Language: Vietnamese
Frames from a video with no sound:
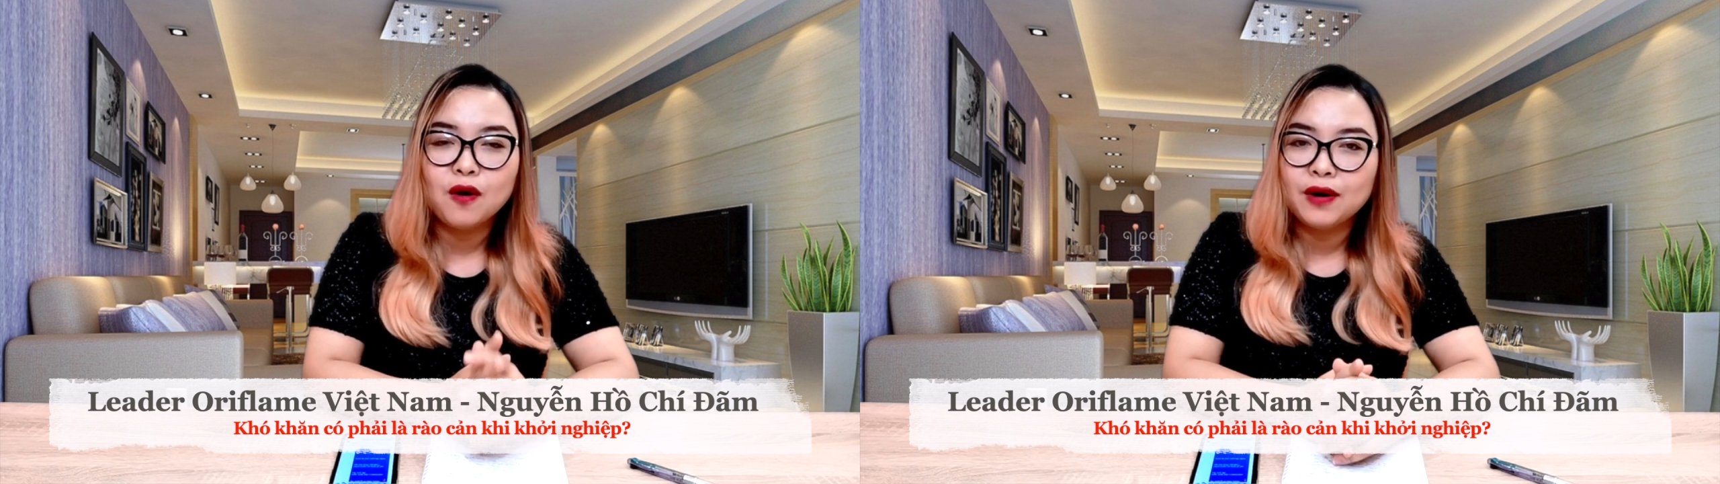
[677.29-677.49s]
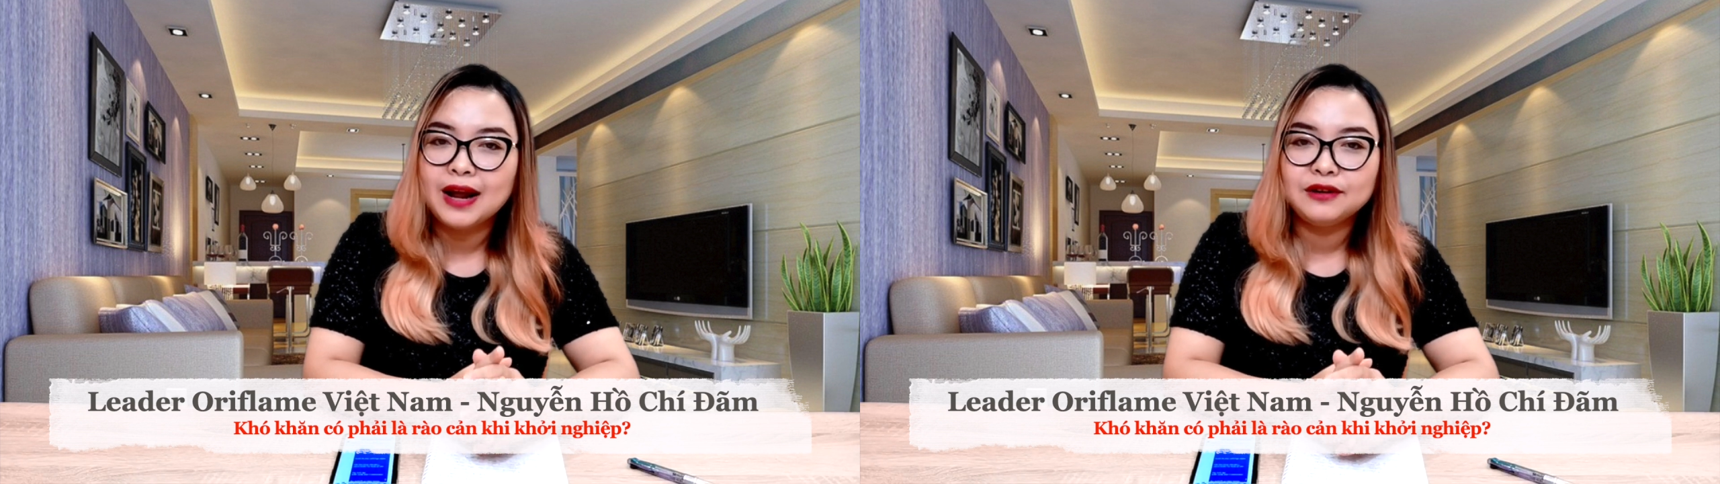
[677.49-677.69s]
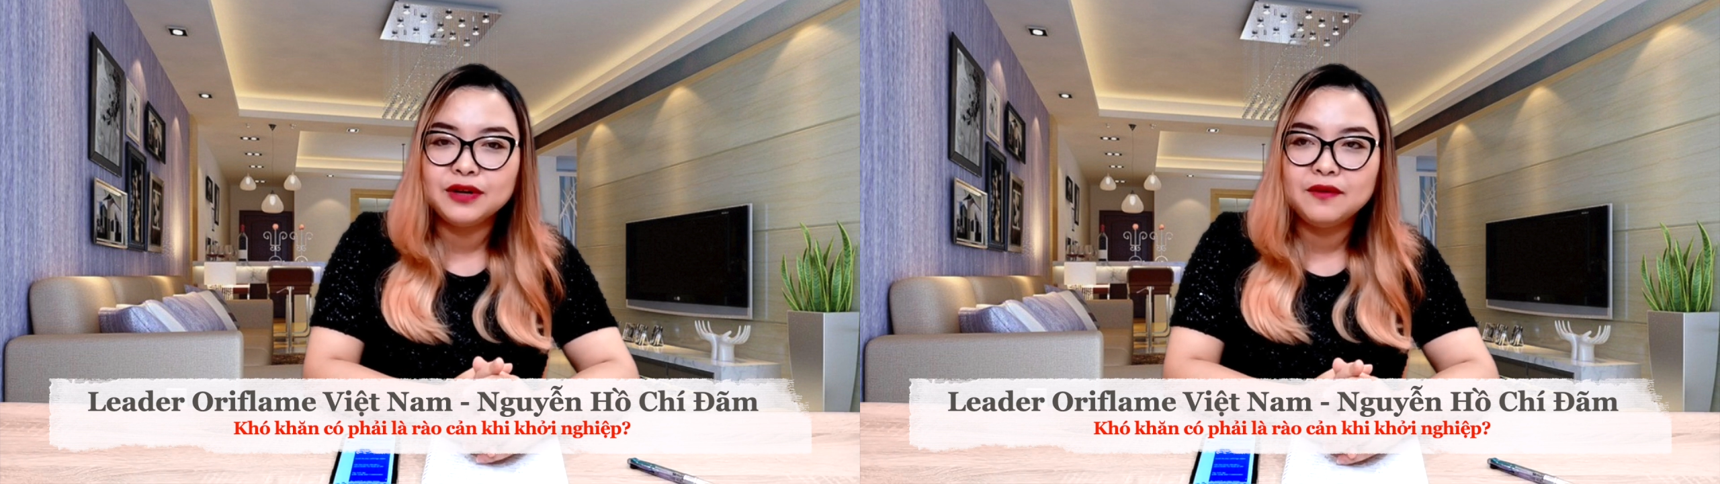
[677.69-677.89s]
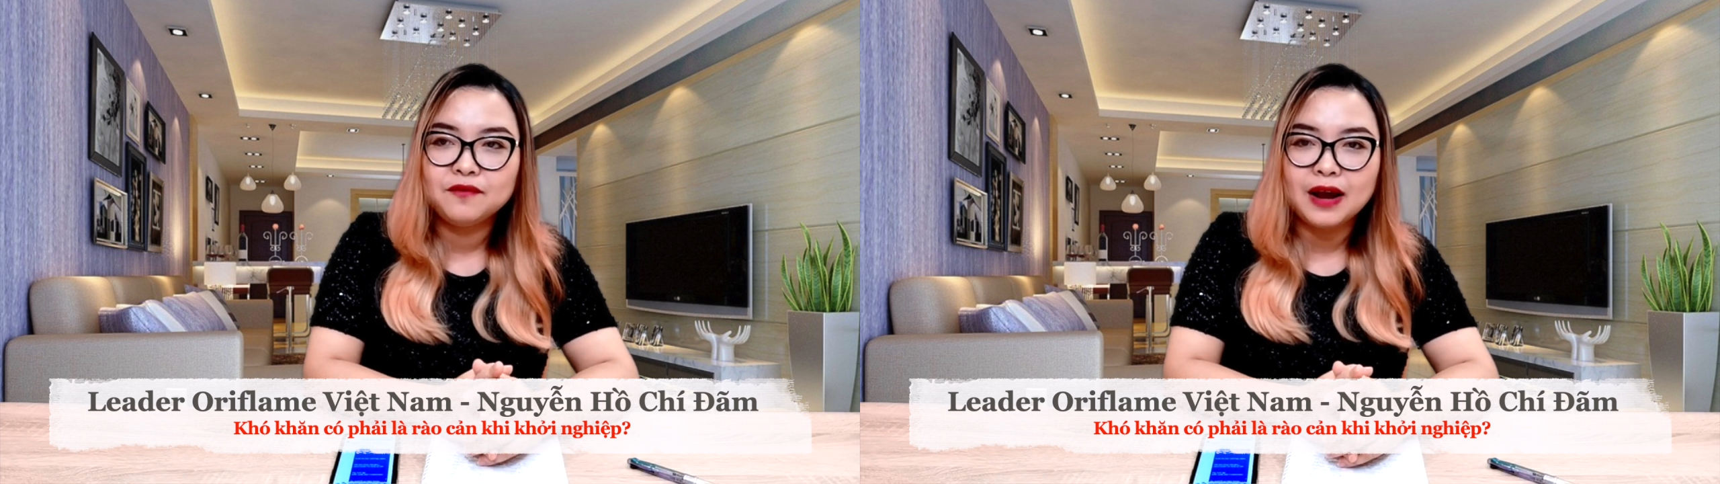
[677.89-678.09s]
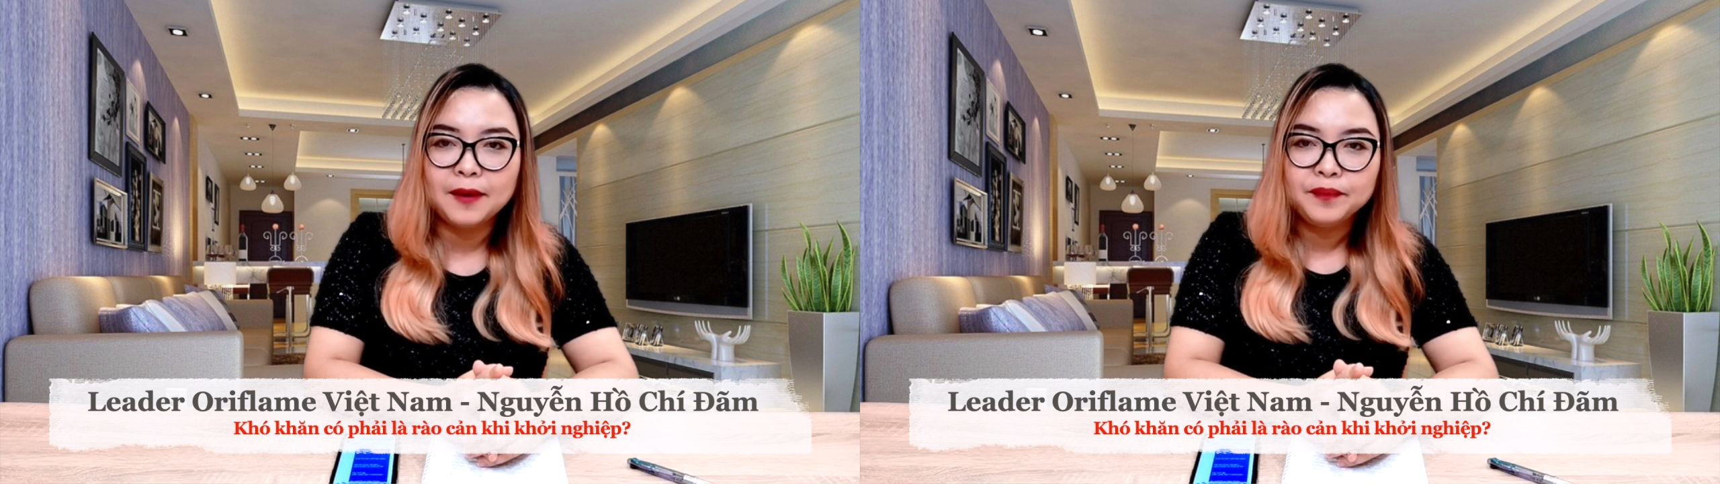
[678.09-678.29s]
coi livestream
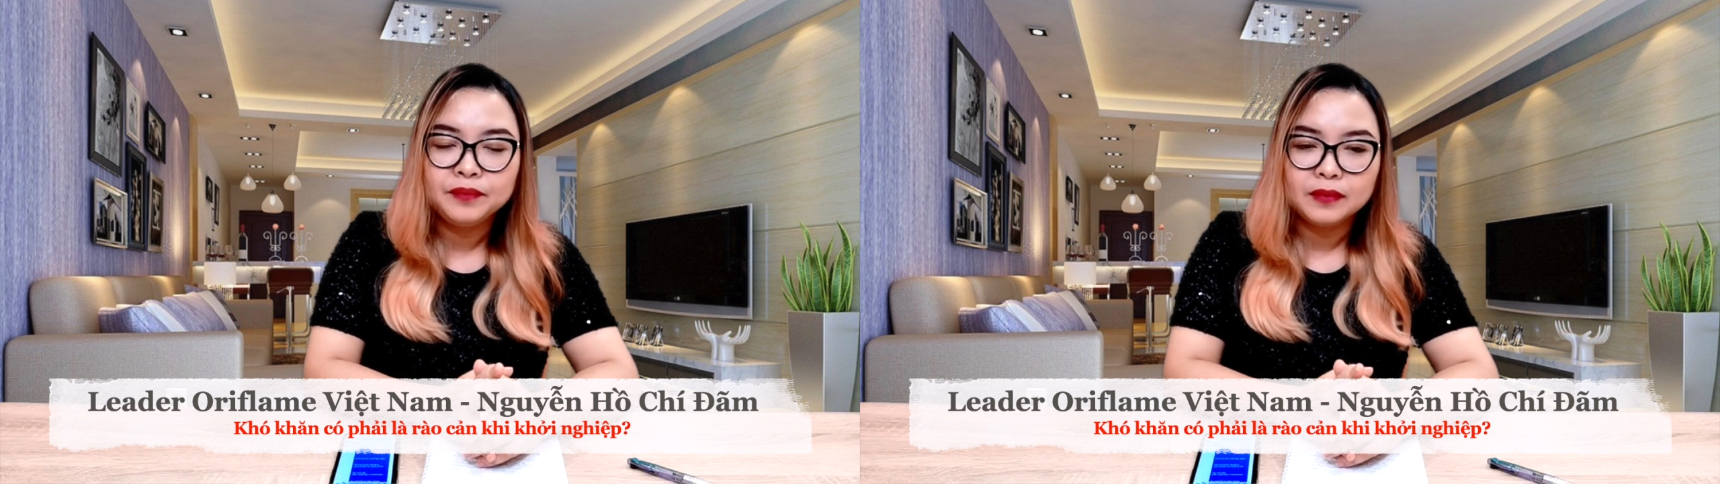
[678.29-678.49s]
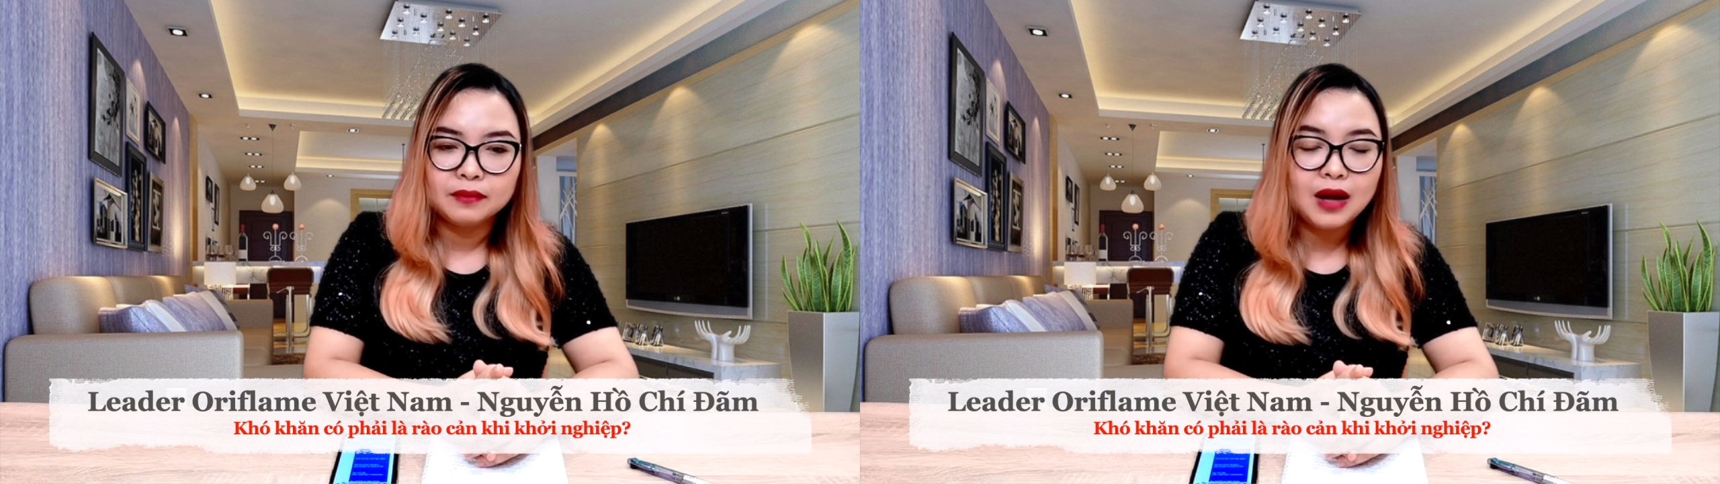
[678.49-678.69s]
và ừ,